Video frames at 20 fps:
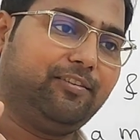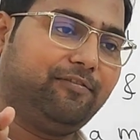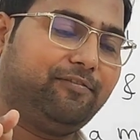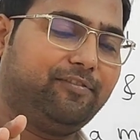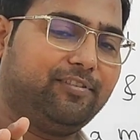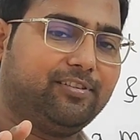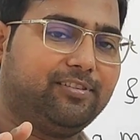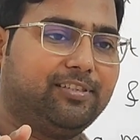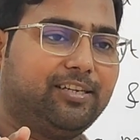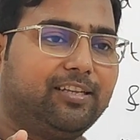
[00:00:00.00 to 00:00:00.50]
एडियम
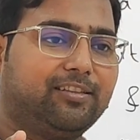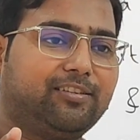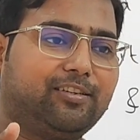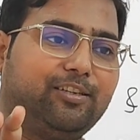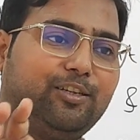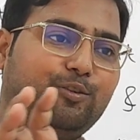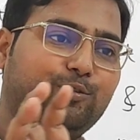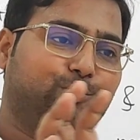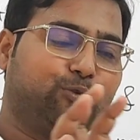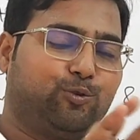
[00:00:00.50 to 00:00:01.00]
फ्रेज याद
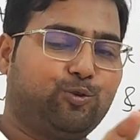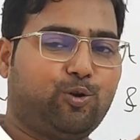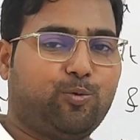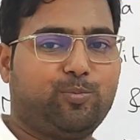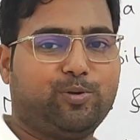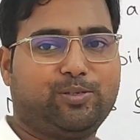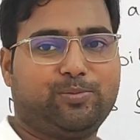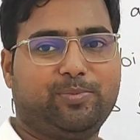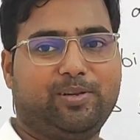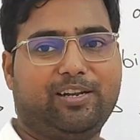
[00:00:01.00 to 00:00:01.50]
करिए उसको
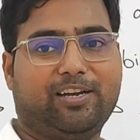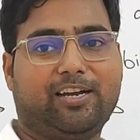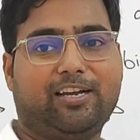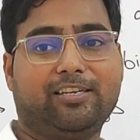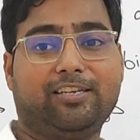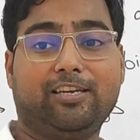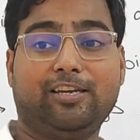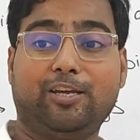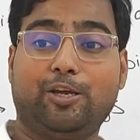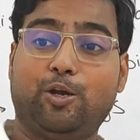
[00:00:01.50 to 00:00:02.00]
टॉपिक्स में
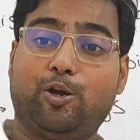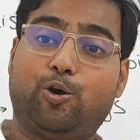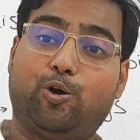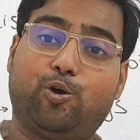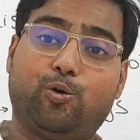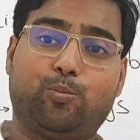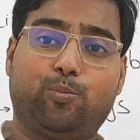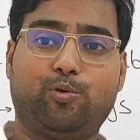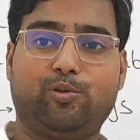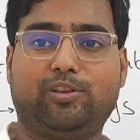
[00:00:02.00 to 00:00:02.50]
लगाइए
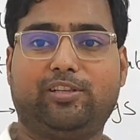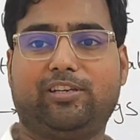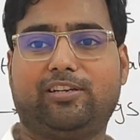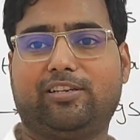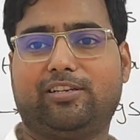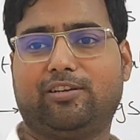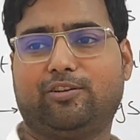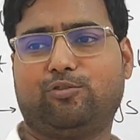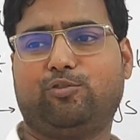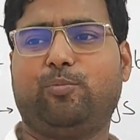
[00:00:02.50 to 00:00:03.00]
और बोलते
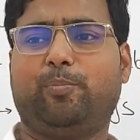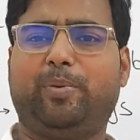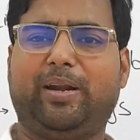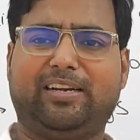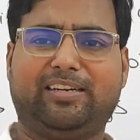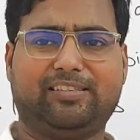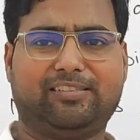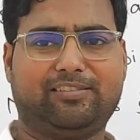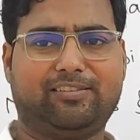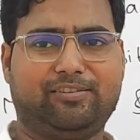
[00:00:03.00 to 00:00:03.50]
रहिए खूब
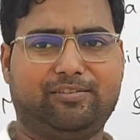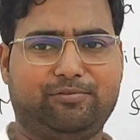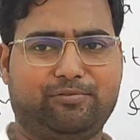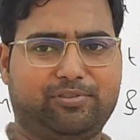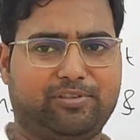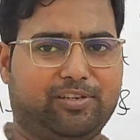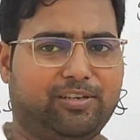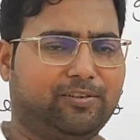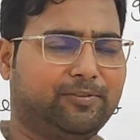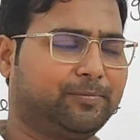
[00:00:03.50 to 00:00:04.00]
प्रैक्टिस करिए
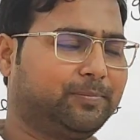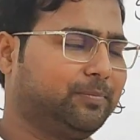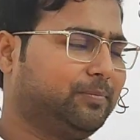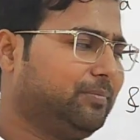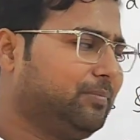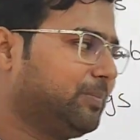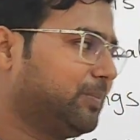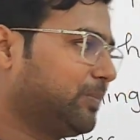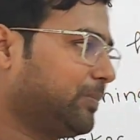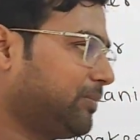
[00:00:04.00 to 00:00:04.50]
उसका
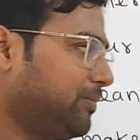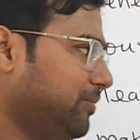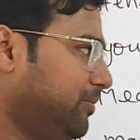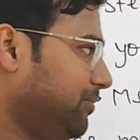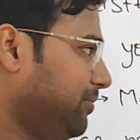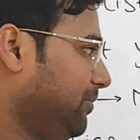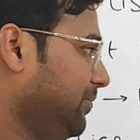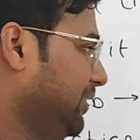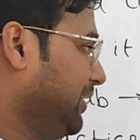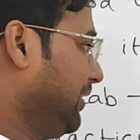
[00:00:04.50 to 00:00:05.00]

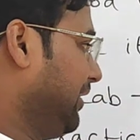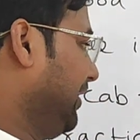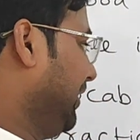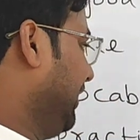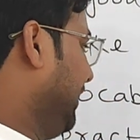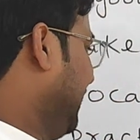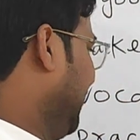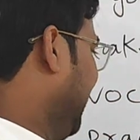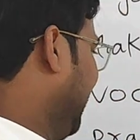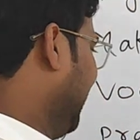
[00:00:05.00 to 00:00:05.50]

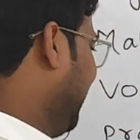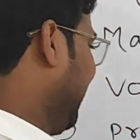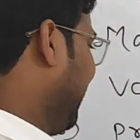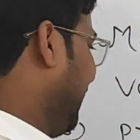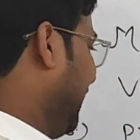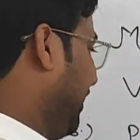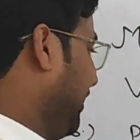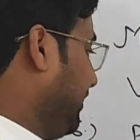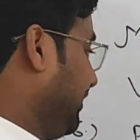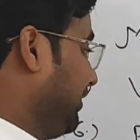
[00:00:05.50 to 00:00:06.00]
एंड एट
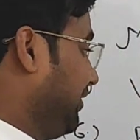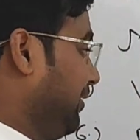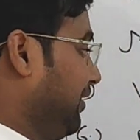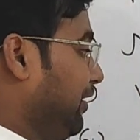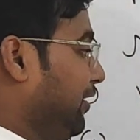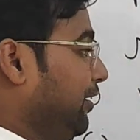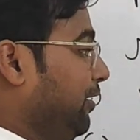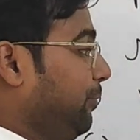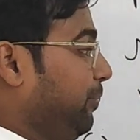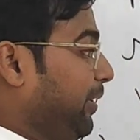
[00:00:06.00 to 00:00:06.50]
लास्ट
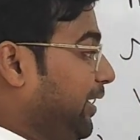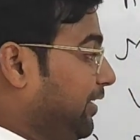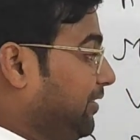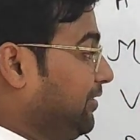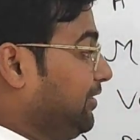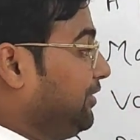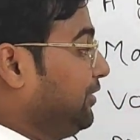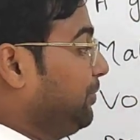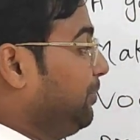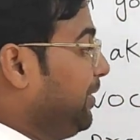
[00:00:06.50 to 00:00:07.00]

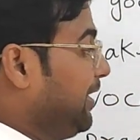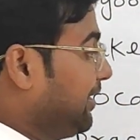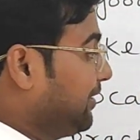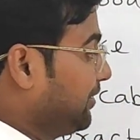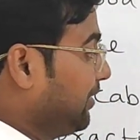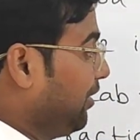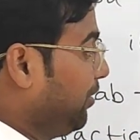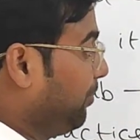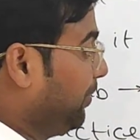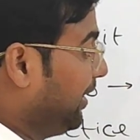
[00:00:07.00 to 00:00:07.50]
प्रैक्टिस
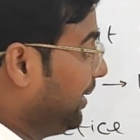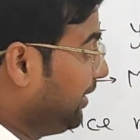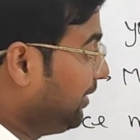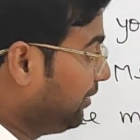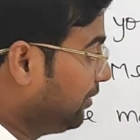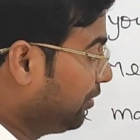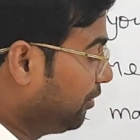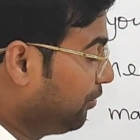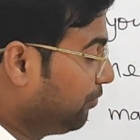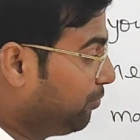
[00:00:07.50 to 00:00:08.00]
मेक्स अ
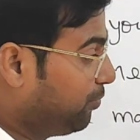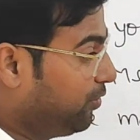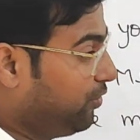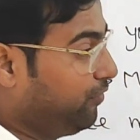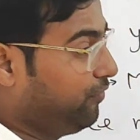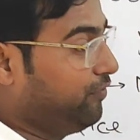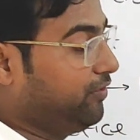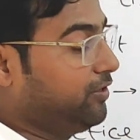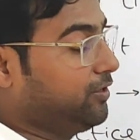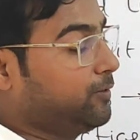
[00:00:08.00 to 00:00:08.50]
मैन
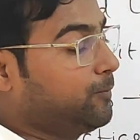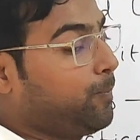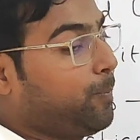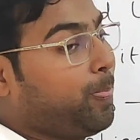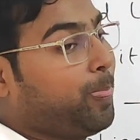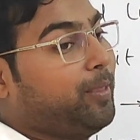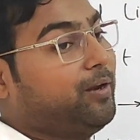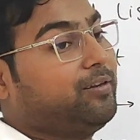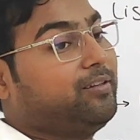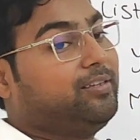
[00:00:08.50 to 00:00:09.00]

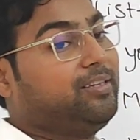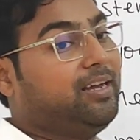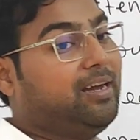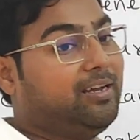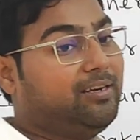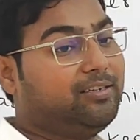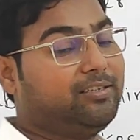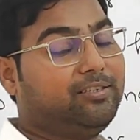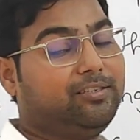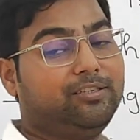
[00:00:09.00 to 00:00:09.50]
परफेक्ट
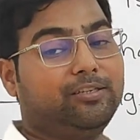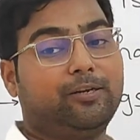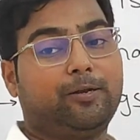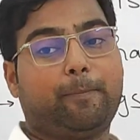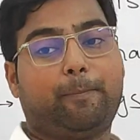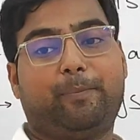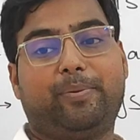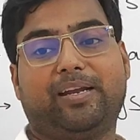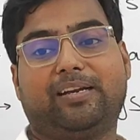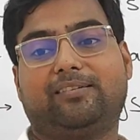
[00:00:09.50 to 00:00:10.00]
यानी
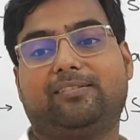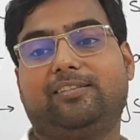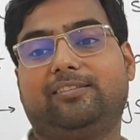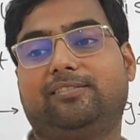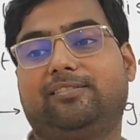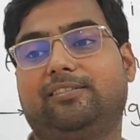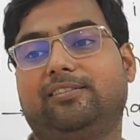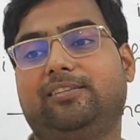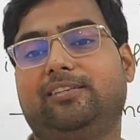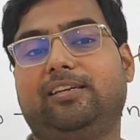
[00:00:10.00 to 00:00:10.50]

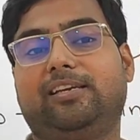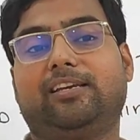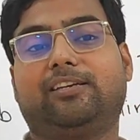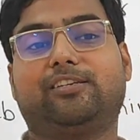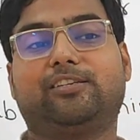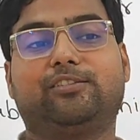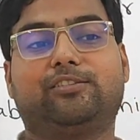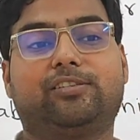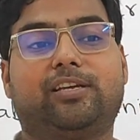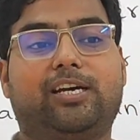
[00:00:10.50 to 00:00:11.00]
प्रैक्टिस ही
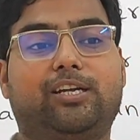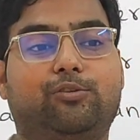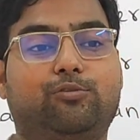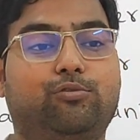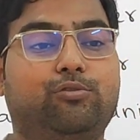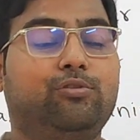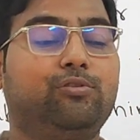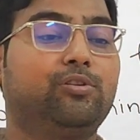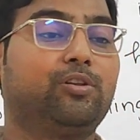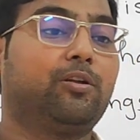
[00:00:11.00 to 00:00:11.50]
एक इंसान
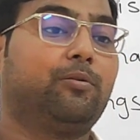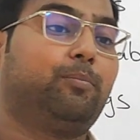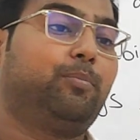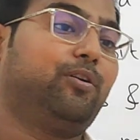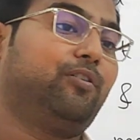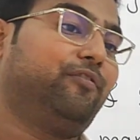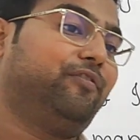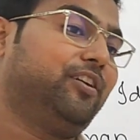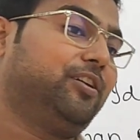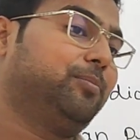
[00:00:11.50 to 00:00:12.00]
को
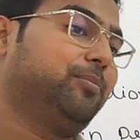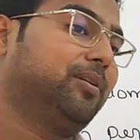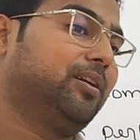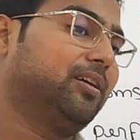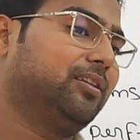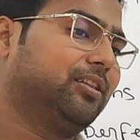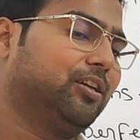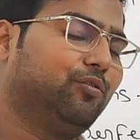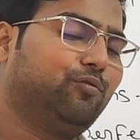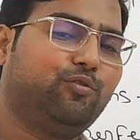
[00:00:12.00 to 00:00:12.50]
परफेक्ट
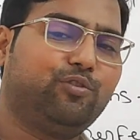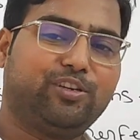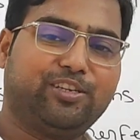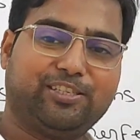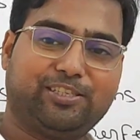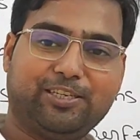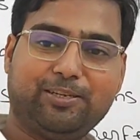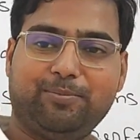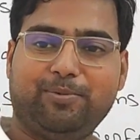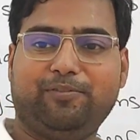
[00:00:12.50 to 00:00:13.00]
बनाता है वो
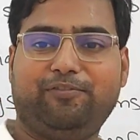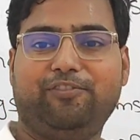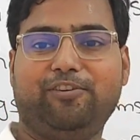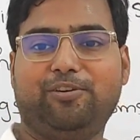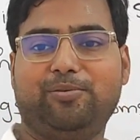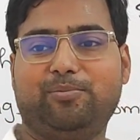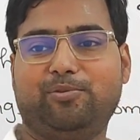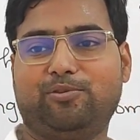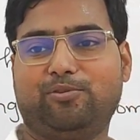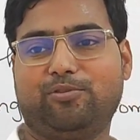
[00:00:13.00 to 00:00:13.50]
किसी भी
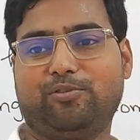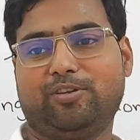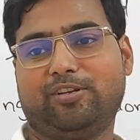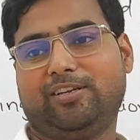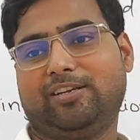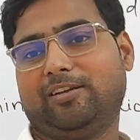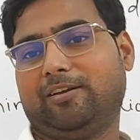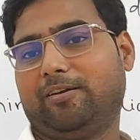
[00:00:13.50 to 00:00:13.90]
फील्ड में हो